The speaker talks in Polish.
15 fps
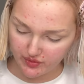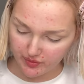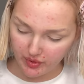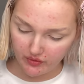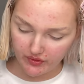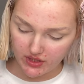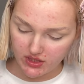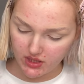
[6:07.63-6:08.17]
by
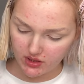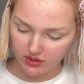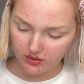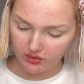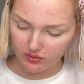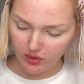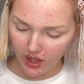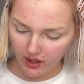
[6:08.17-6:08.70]
powiedzieli,
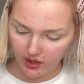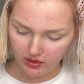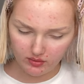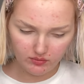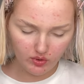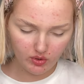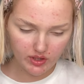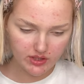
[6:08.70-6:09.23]
wow,
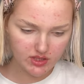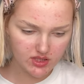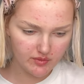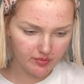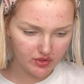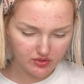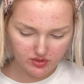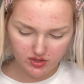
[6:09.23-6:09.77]
mogłaś się
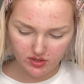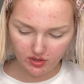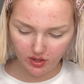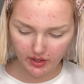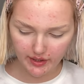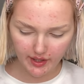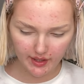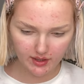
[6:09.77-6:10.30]
poczuć
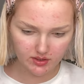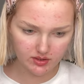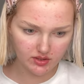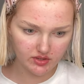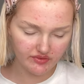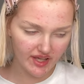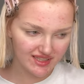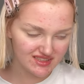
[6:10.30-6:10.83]
trochę jak
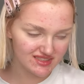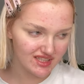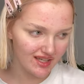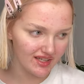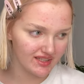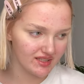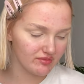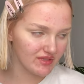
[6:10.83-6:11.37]
gwiazda,
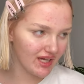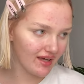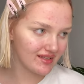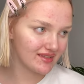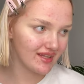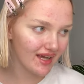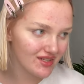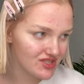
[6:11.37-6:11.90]
jak Kim
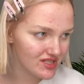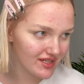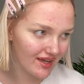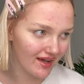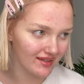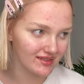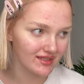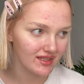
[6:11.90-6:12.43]

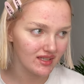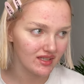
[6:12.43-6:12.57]
Kardashian.